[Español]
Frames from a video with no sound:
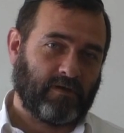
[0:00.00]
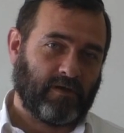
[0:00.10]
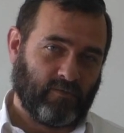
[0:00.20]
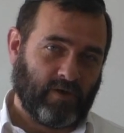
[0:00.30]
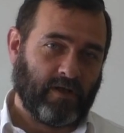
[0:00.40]

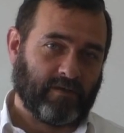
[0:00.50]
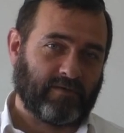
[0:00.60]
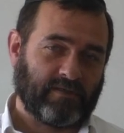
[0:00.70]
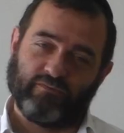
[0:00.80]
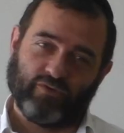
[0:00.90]
Es una ley,
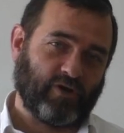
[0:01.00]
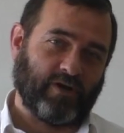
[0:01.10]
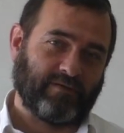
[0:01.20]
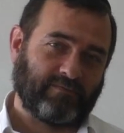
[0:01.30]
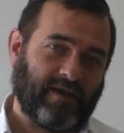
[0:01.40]
así
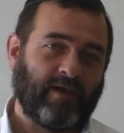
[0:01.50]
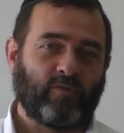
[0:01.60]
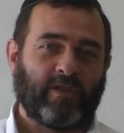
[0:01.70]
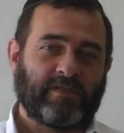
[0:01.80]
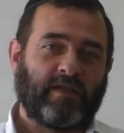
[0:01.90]
funciona. Hay
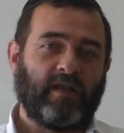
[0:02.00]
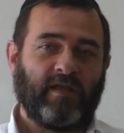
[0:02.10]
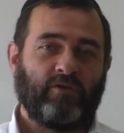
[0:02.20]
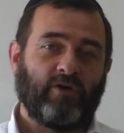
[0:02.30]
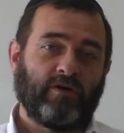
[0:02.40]
un
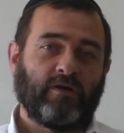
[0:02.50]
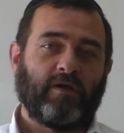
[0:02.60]
desequilibrio.